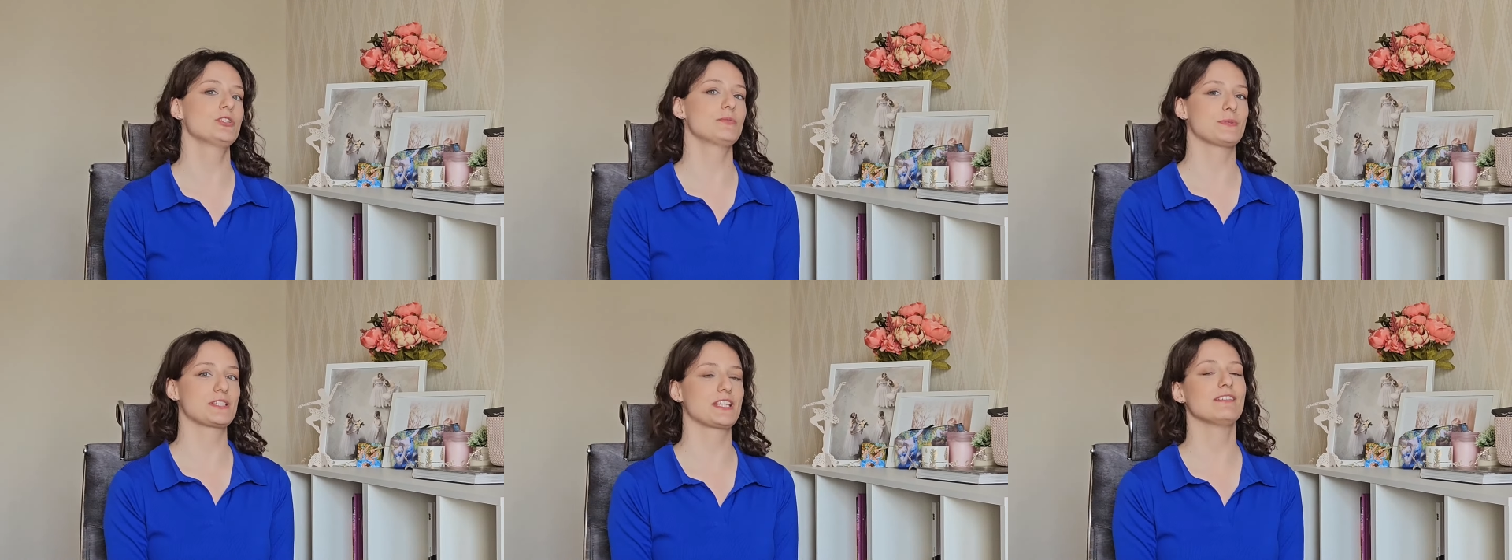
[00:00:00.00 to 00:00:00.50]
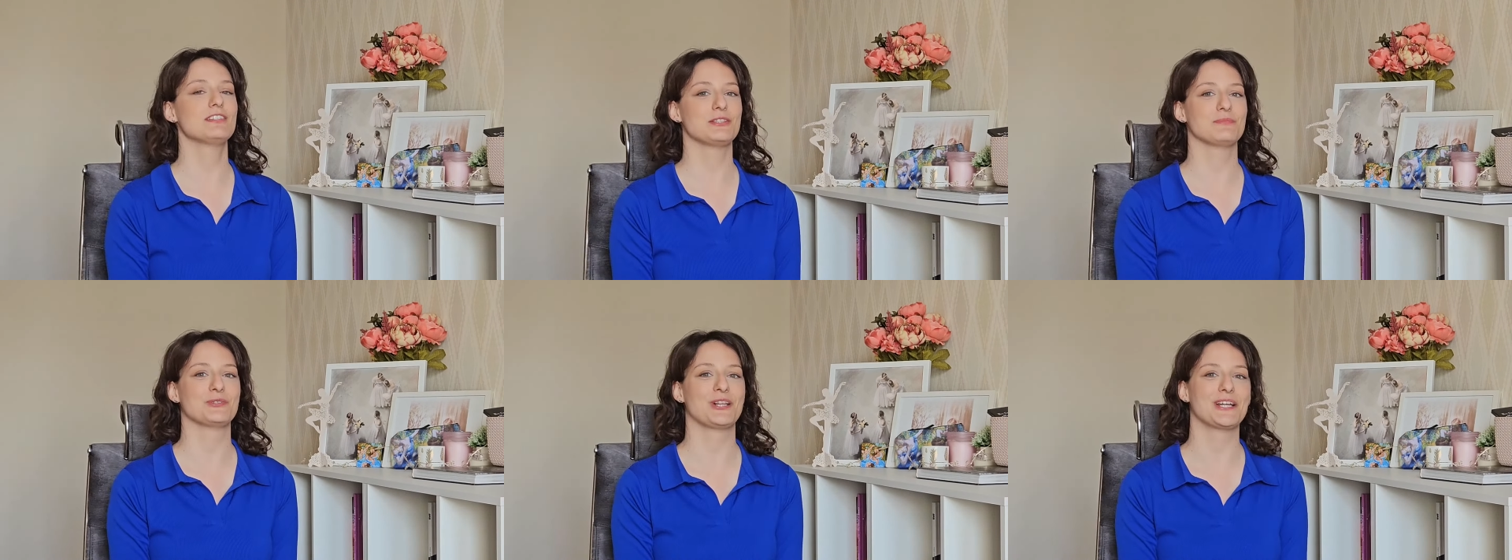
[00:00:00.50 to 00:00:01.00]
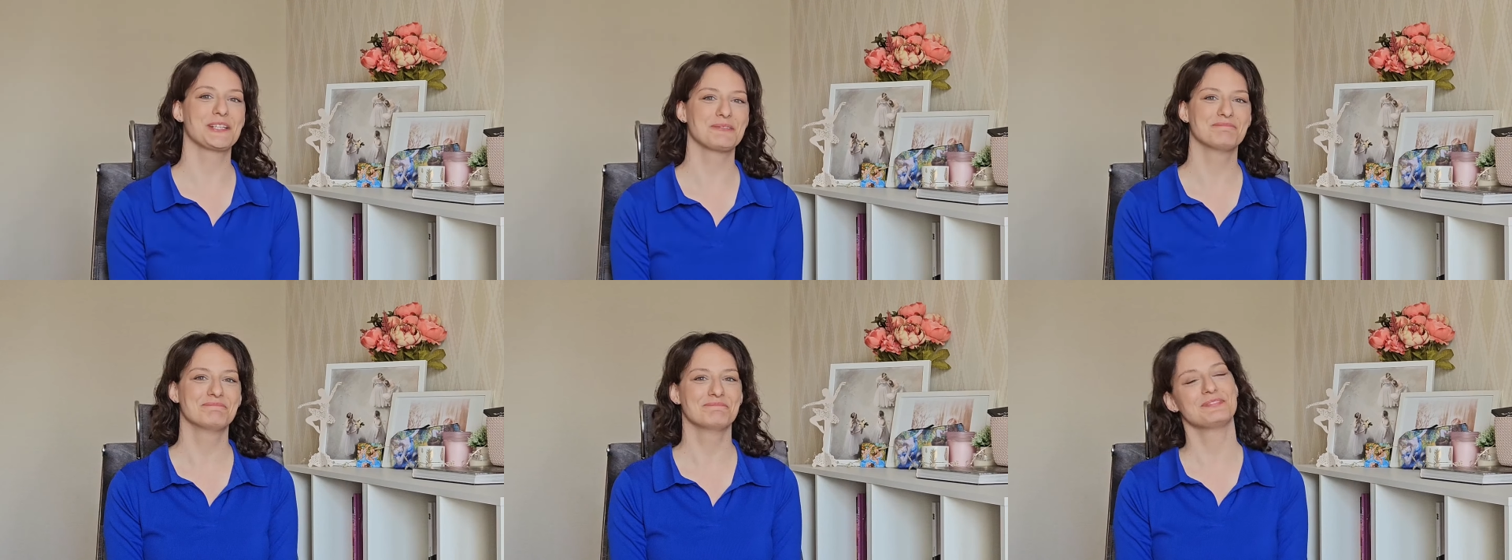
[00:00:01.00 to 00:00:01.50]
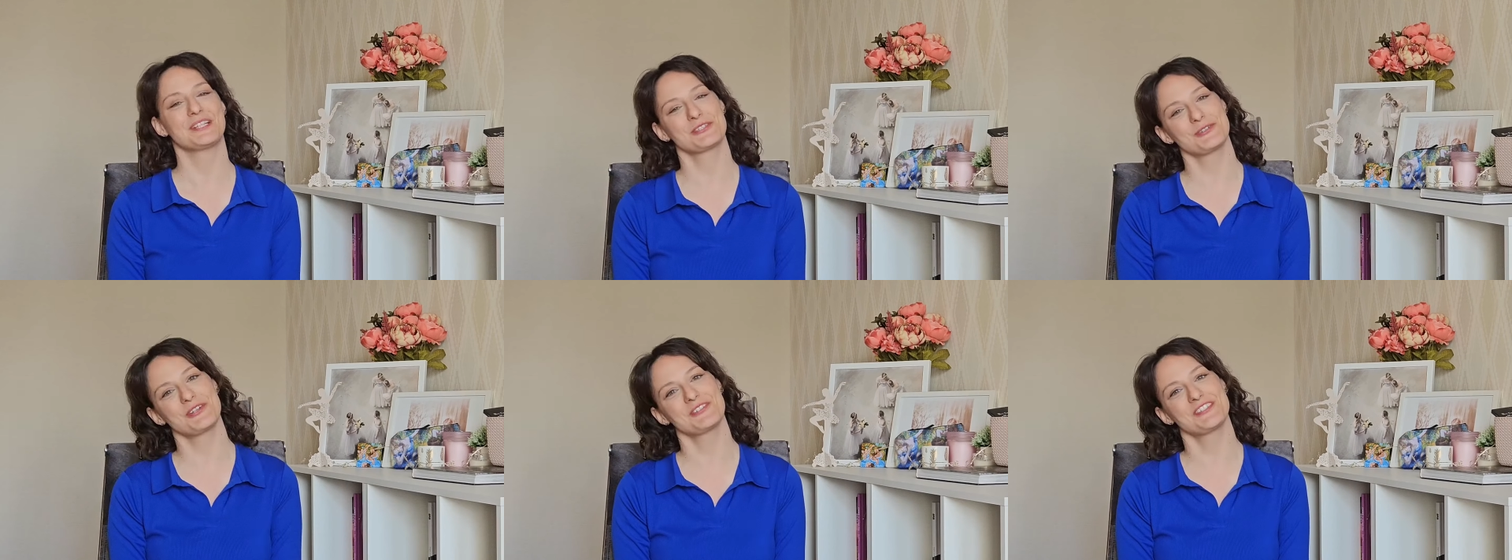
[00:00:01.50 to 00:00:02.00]
не забудьте поставить ему лайк.
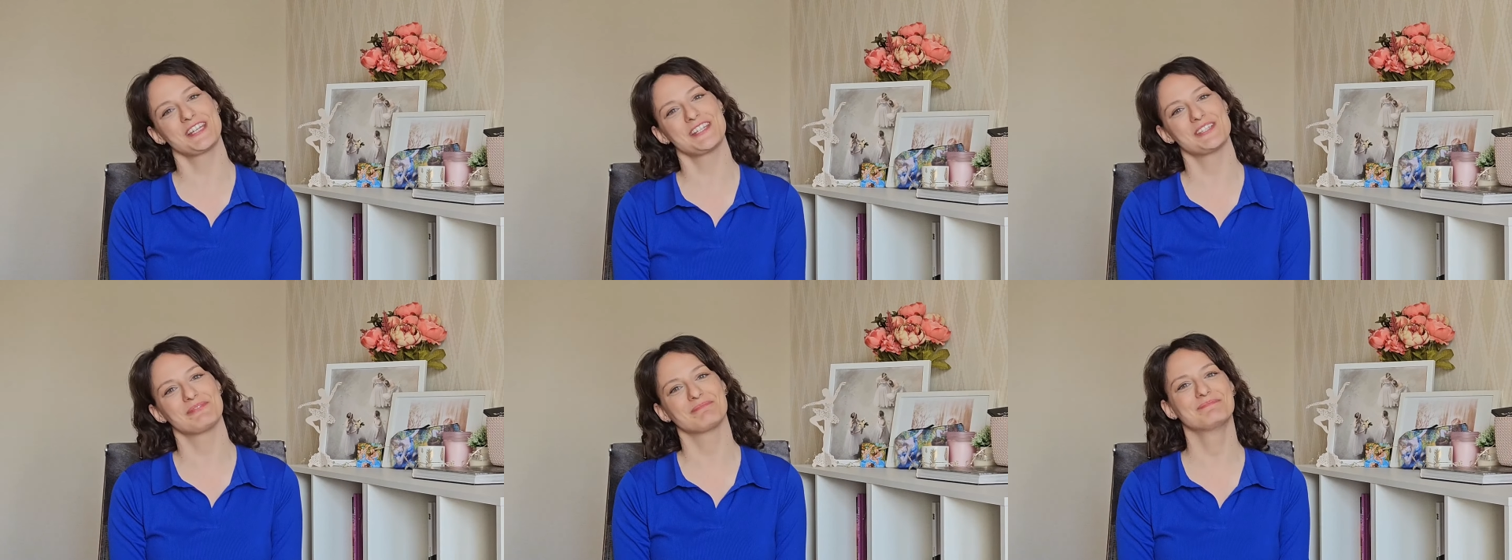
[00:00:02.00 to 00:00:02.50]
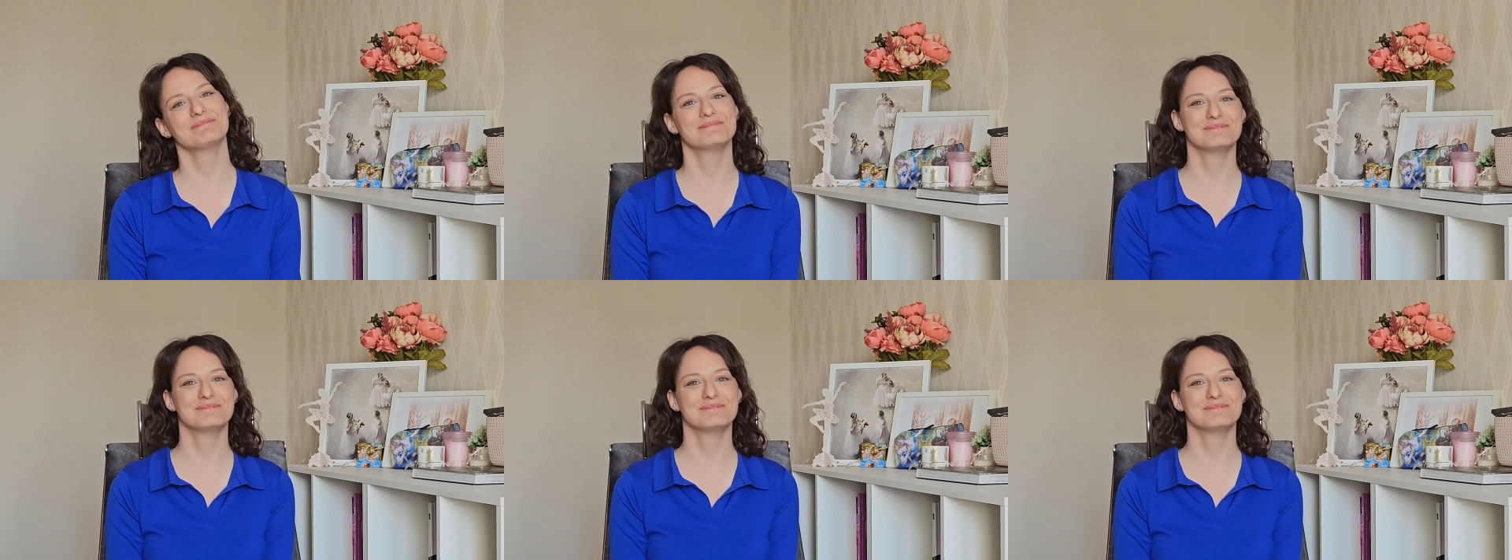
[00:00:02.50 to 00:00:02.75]
До скорой встречи!